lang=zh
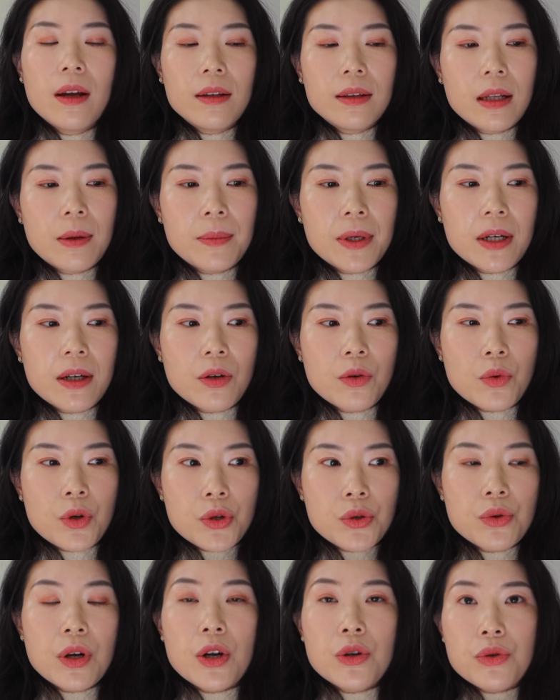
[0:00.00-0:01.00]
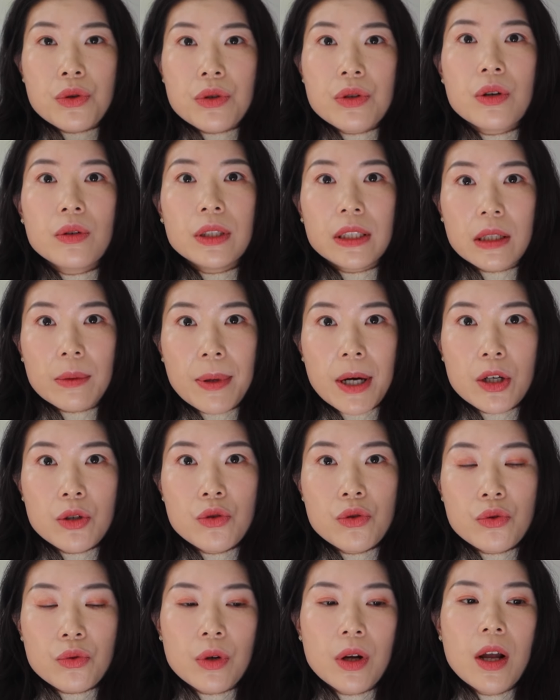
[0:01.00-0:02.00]
那么我需要寻求你的帮
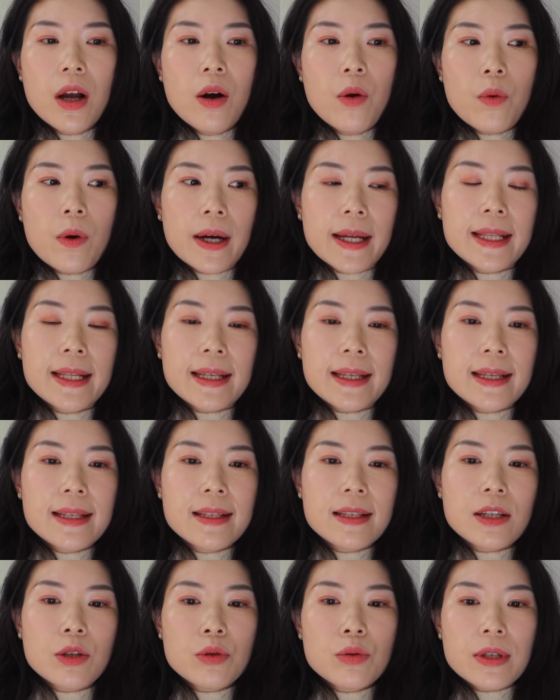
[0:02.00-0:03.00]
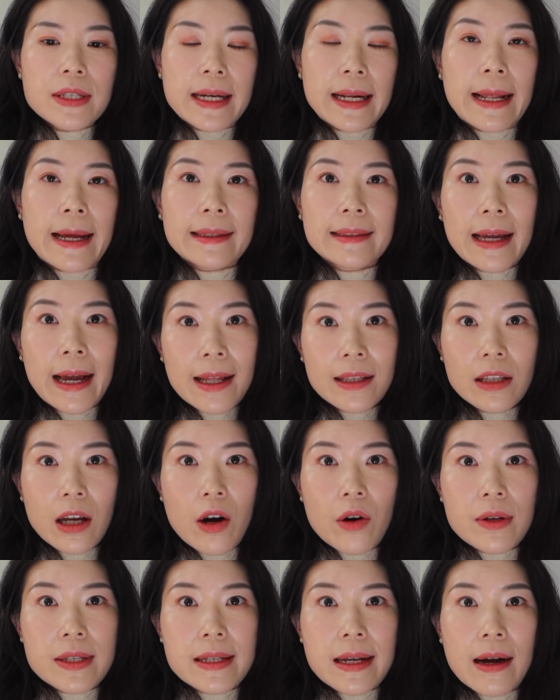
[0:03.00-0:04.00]
助，我跟你一起坐下来探
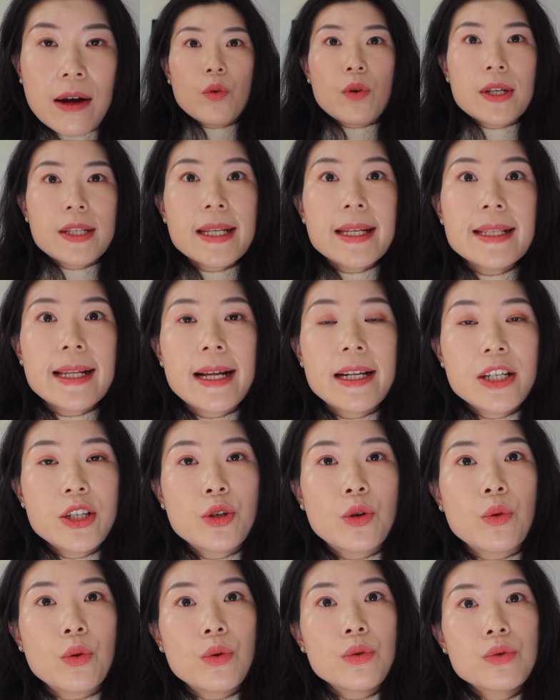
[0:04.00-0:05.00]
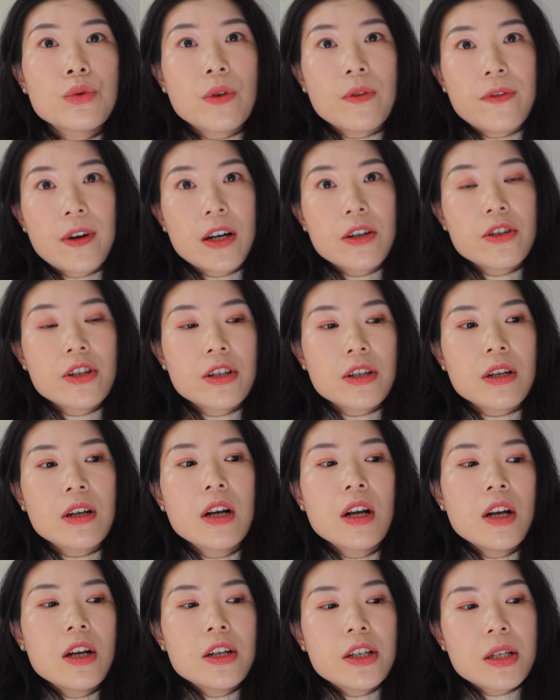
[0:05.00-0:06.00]
讨一下，我现在这种工作方式
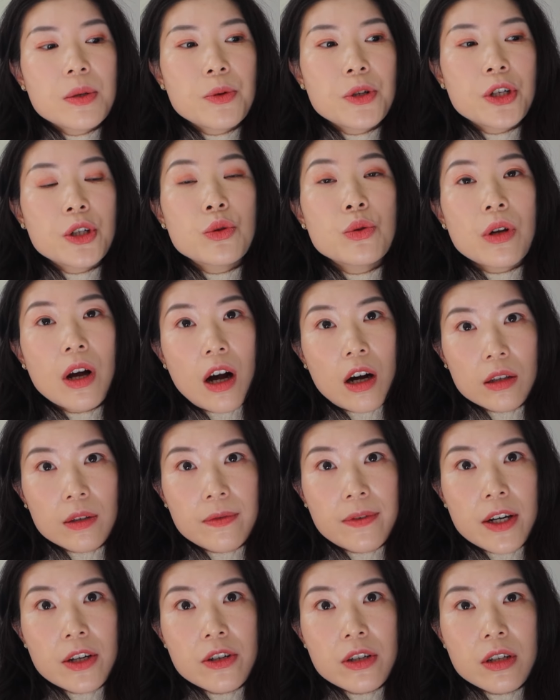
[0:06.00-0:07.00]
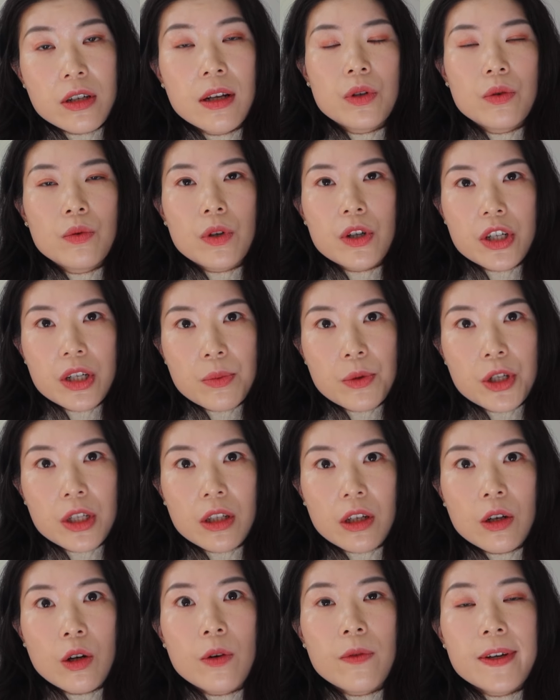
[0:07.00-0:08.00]
是不是最好的方式，我是不是
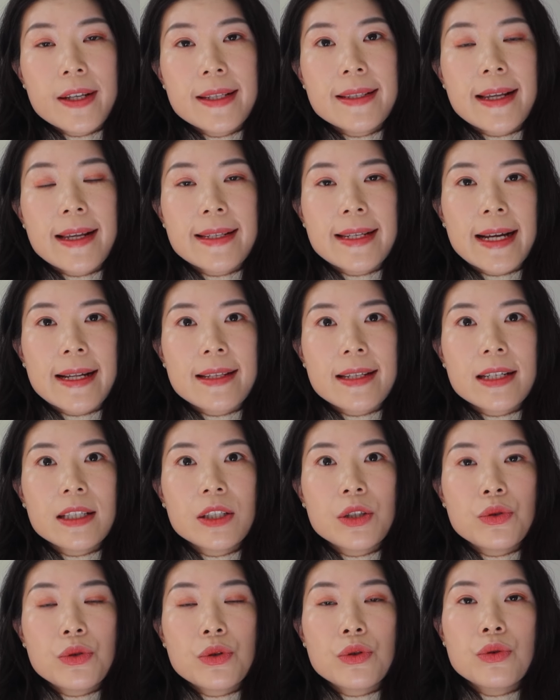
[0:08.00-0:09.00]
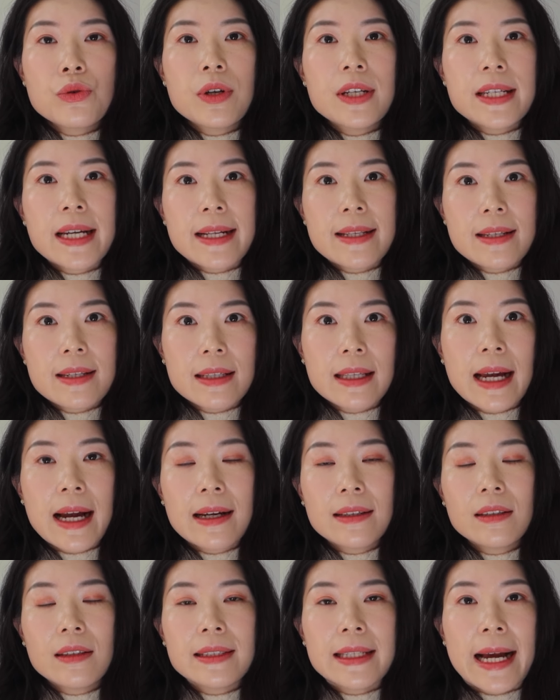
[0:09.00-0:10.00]
能够分散一下精力去做一下其
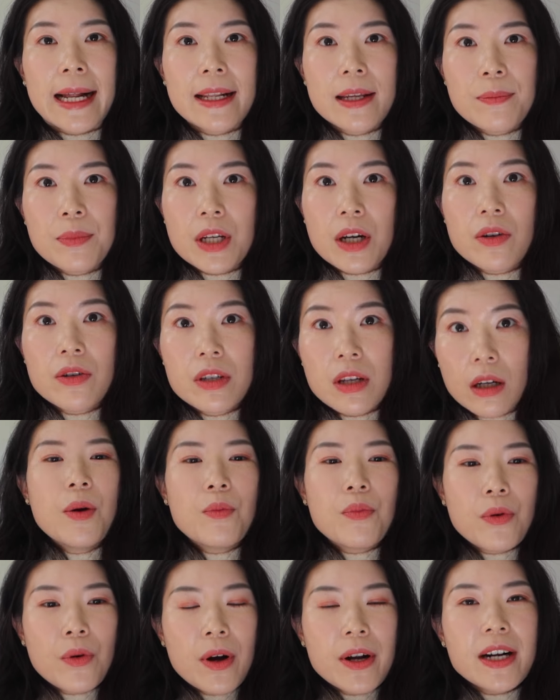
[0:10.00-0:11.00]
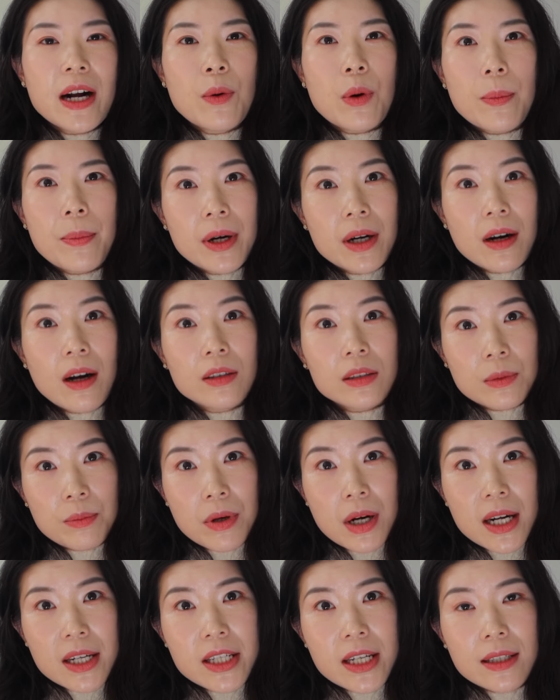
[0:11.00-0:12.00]
他的压力比较小，不会让我 burn out 的
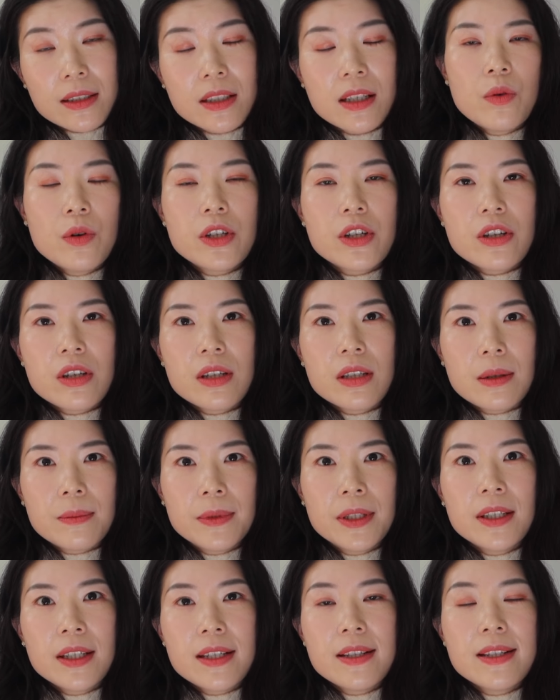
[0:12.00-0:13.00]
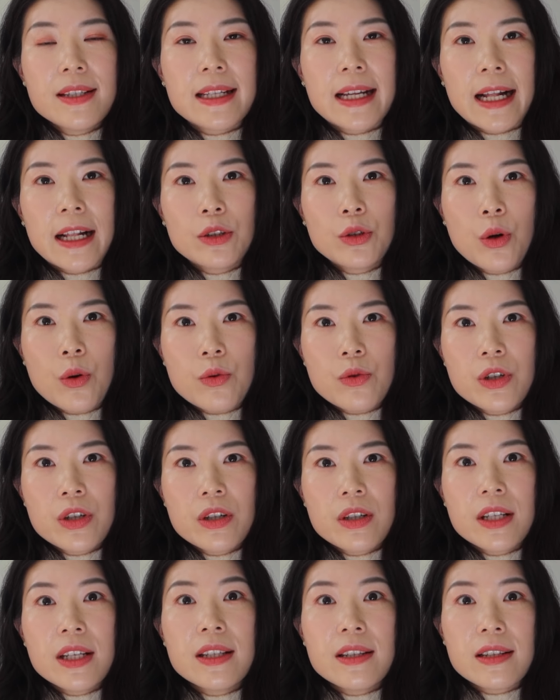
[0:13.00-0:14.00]
project，或者是能不能跟其他的同
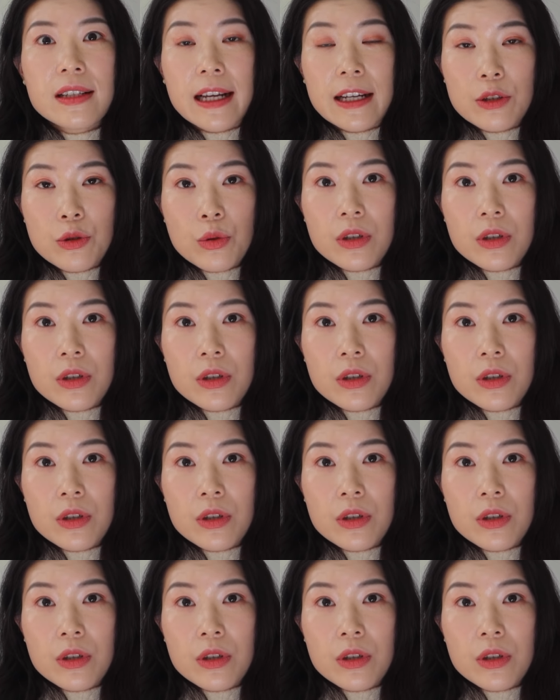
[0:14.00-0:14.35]
事一起来。